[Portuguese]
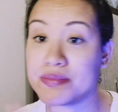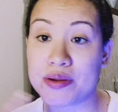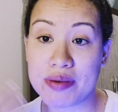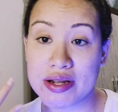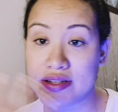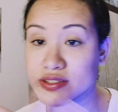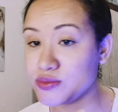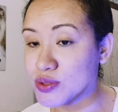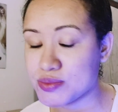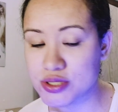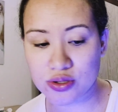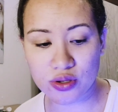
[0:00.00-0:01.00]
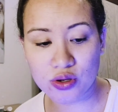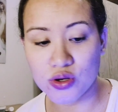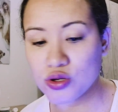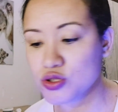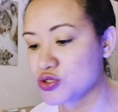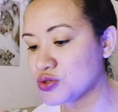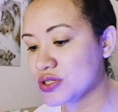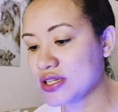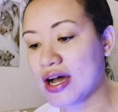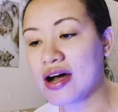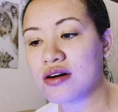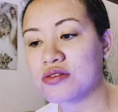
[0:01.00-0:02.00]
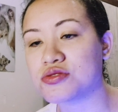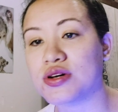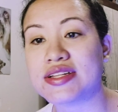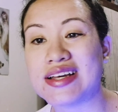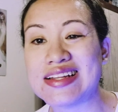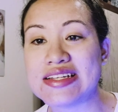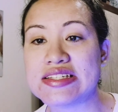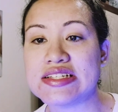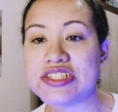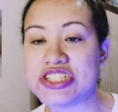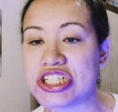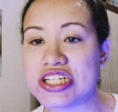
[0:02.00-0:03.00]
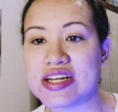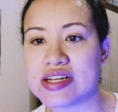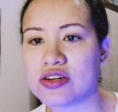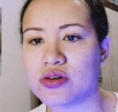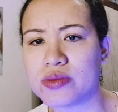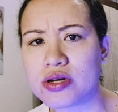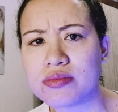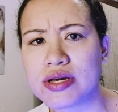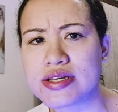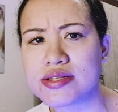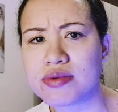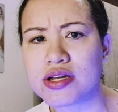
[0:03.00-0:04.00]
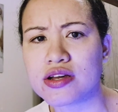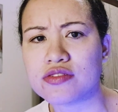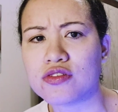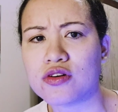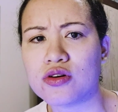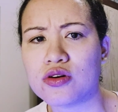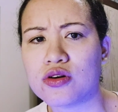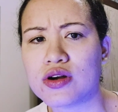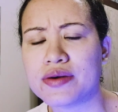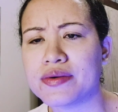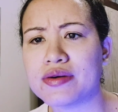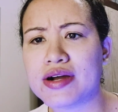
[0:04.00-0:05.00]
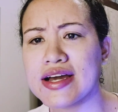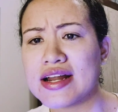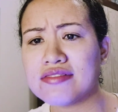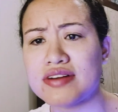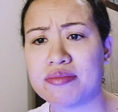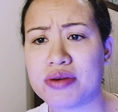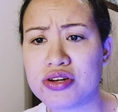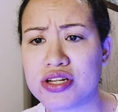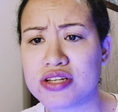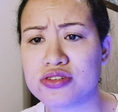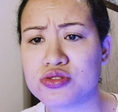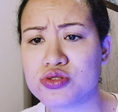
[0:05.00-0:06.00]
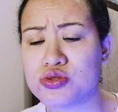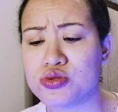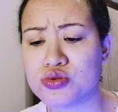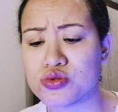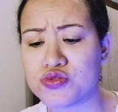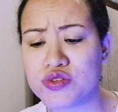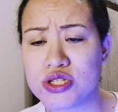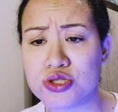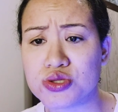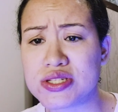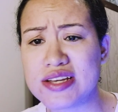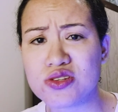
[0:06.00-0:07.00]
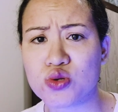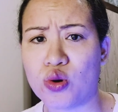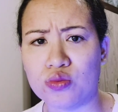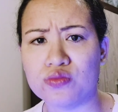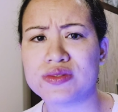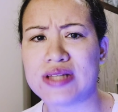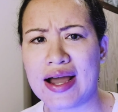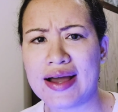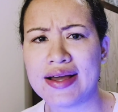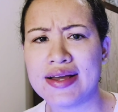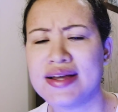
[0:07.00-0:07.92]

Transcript: preparando meu psicológico e tal. Eu até decidi aqui comigo mesma que eu vou gravar a maioria dos, dos vídeos sem som, tá?